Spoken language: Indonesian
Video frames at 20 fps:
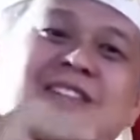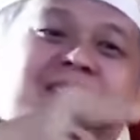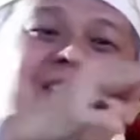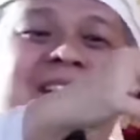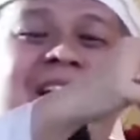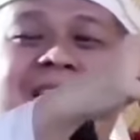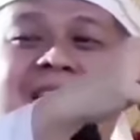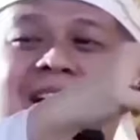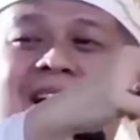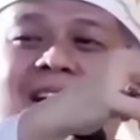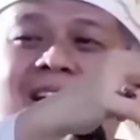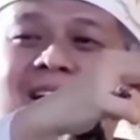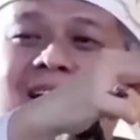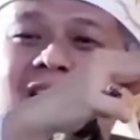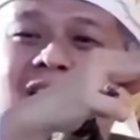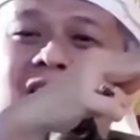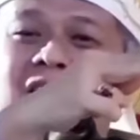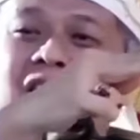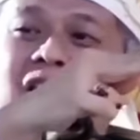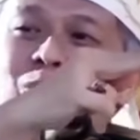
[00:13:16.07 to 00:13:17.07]
anak-anak,
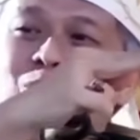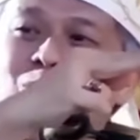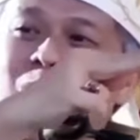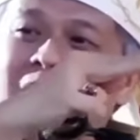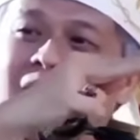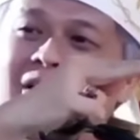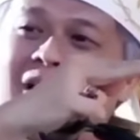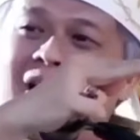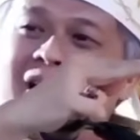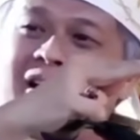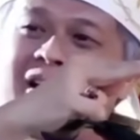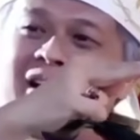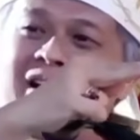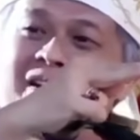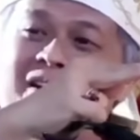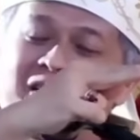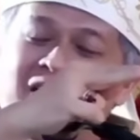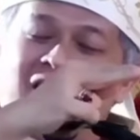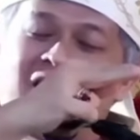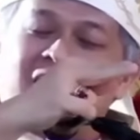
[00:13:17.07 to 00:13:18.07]
keempat kali
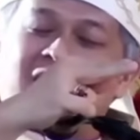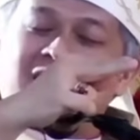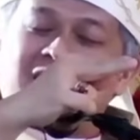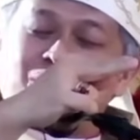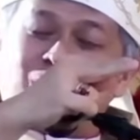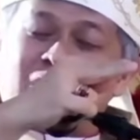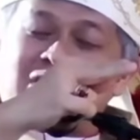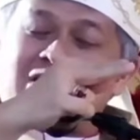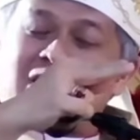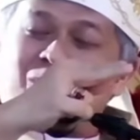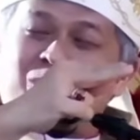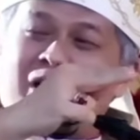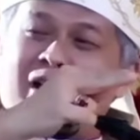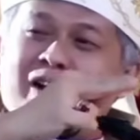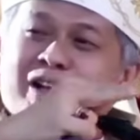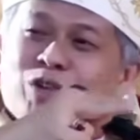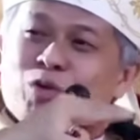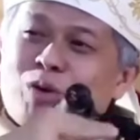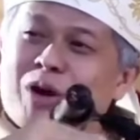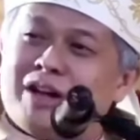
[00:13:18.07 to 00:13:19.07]
dengar
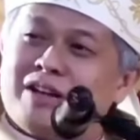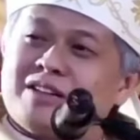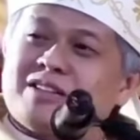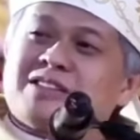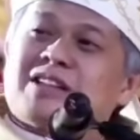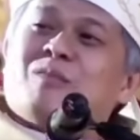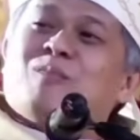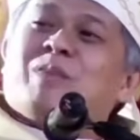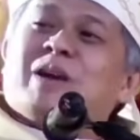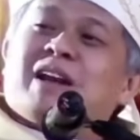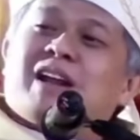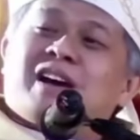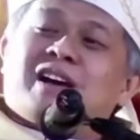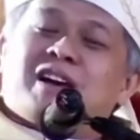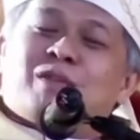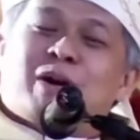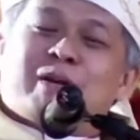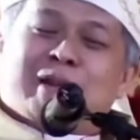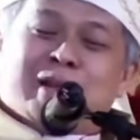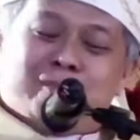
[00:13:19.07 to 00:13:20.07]
bersablah Tuhan sampailah
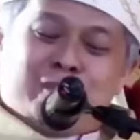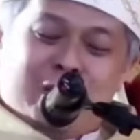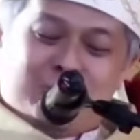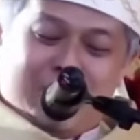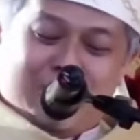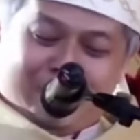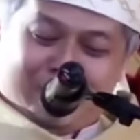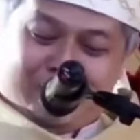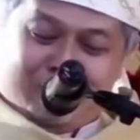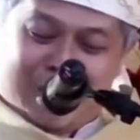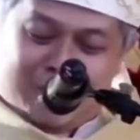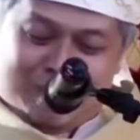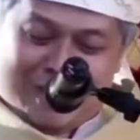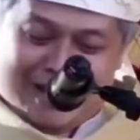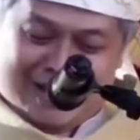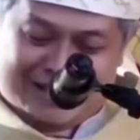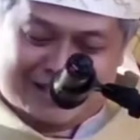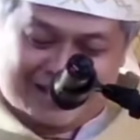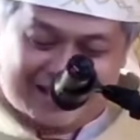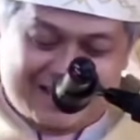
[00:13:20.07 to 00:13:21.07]
ke bapak, bapak
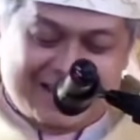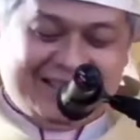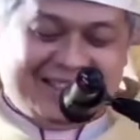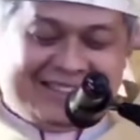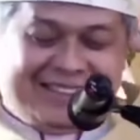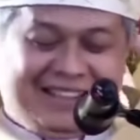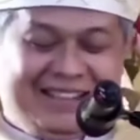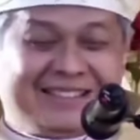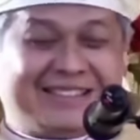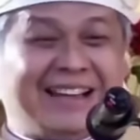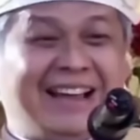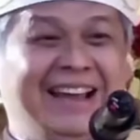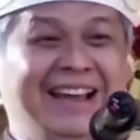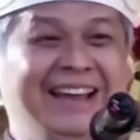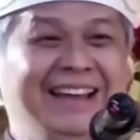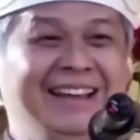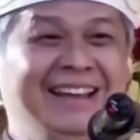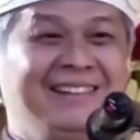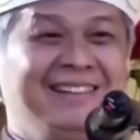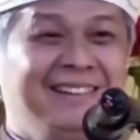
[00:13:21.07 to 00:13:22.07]
bapaknya selesai
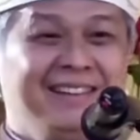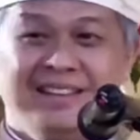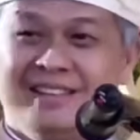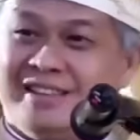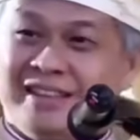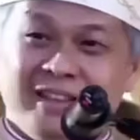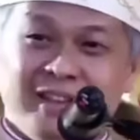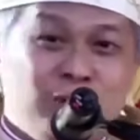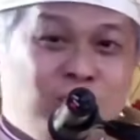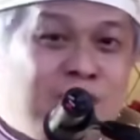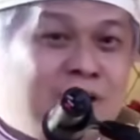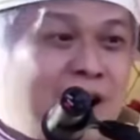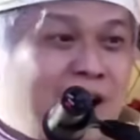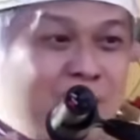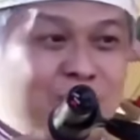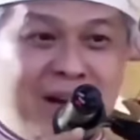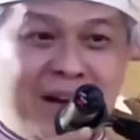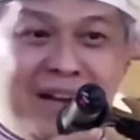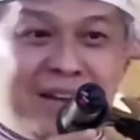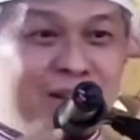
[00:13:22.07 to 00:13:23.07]
gitu. Itu
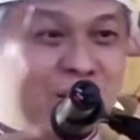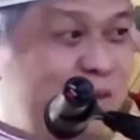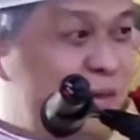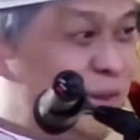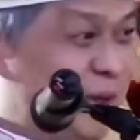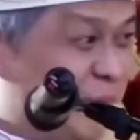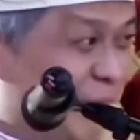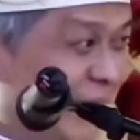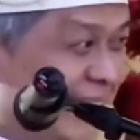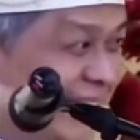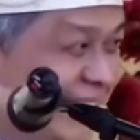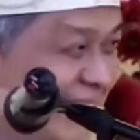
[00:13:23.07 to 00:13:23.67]
drama atau apa itu